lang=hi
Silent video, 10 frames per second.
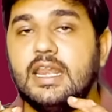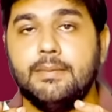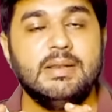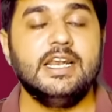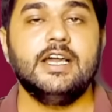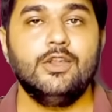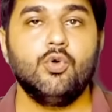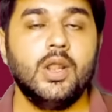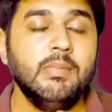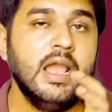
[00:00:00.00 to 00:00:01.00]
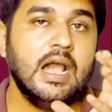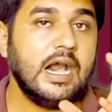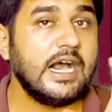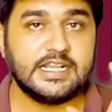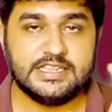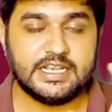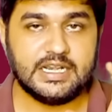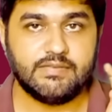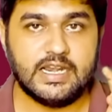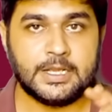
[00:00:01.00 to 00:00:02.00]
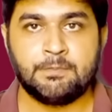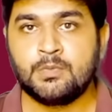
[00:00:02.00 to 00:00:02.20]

हर एक प्लेयर का रिकॉर्ड हम आगे देखने वाले